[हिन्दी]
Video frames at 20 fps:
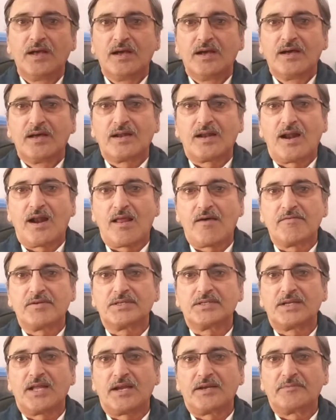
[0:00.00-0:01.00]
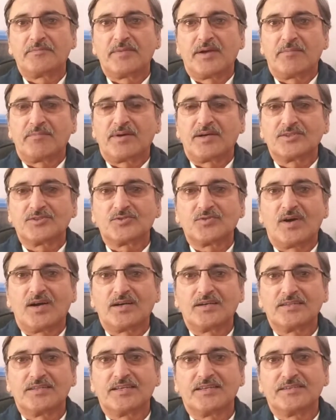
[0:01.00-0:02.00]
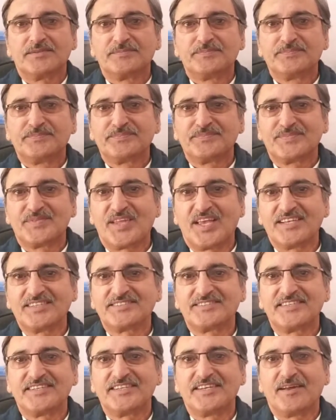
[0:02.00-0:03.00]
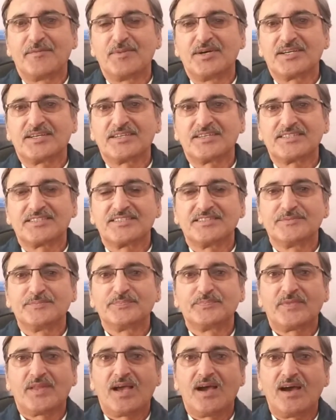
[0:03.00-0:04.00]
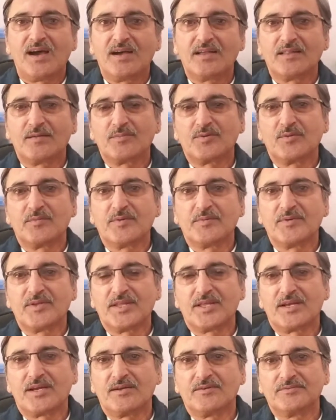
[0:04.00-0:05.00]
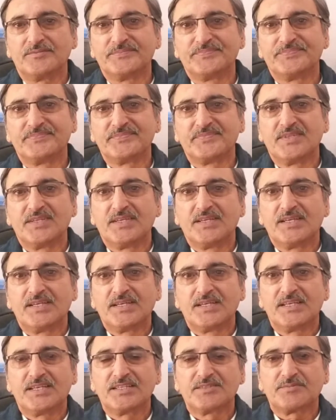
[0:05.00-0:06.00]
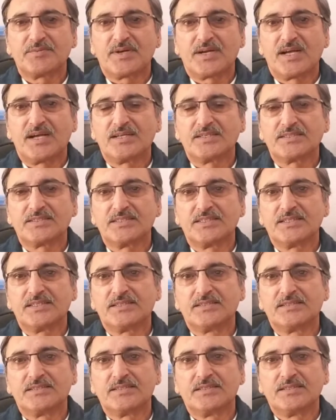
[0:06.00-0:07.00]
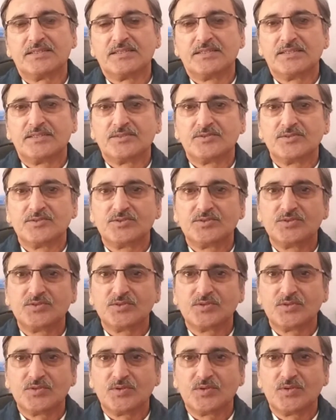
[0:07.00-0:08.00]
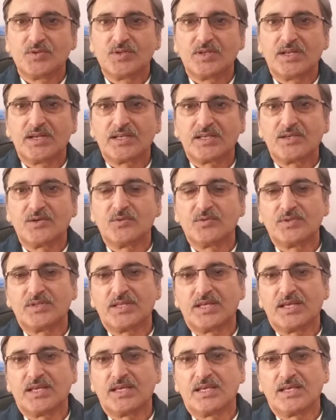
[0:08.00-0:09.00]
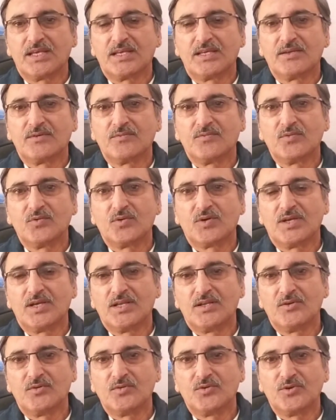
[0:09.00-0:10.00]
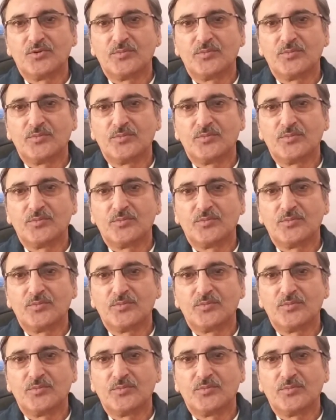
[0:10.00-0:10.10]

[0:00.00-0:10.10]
राणावत डाइट में आपका स्वागत है जय श्री रामाकृष्ण आज आपको लैंगिक शिथिलता के कारण जो नामर्दानगी आती है उसके बारे में